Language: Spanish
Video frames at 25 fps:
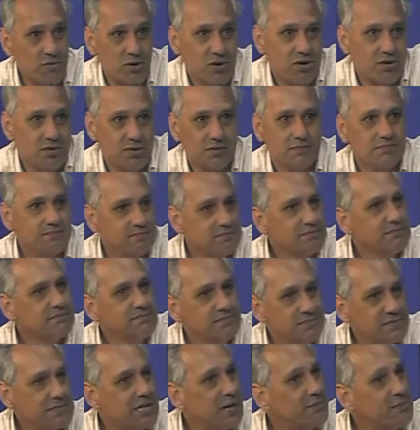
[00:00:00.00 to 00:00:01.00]
bueno,
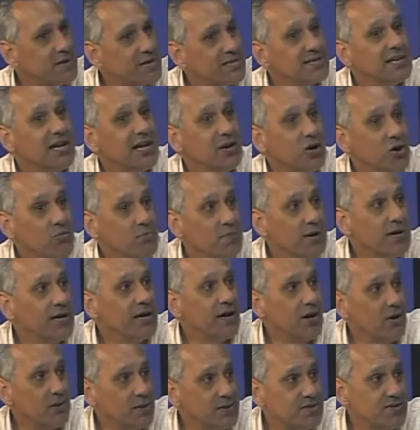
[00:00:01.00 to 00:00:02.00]
también se les
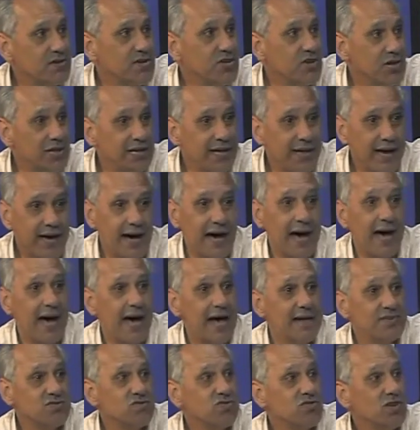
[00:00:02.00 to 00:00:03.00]
complica a los vecinos el
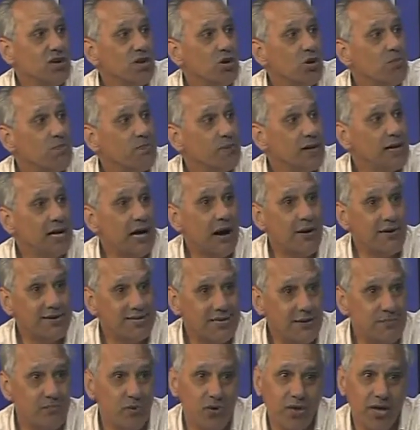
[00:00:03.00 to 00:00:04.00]
descanso, se les complica a
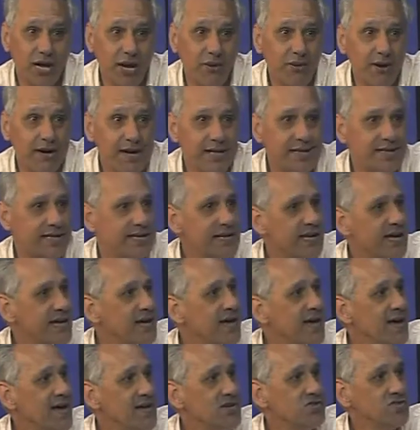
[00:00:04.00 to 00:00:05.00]
veces poder hablar
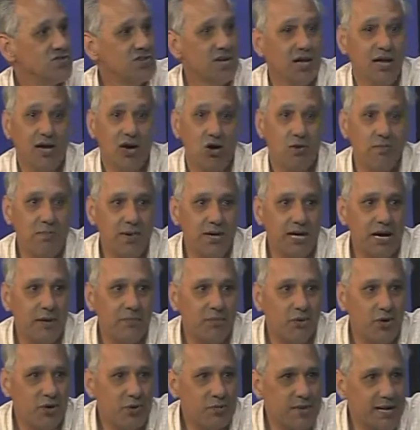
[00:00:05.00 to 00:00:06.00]
entre ellos, se les complica
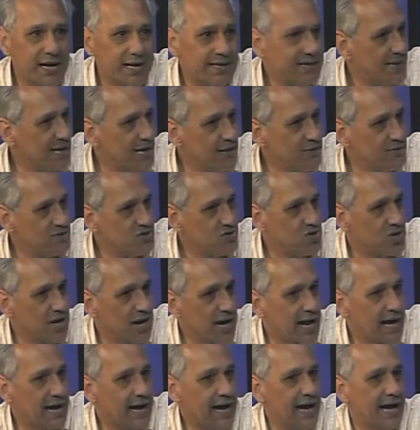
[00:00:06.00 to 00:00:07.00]
poder mirar televisión
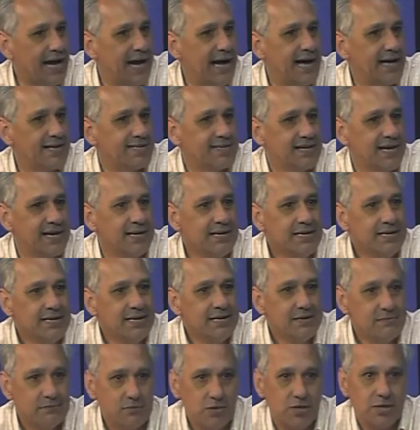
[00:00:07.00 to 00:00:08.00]
en la casa.
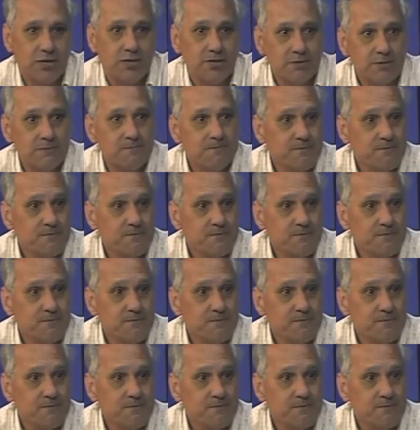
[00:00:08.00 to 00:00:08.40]
Bueno,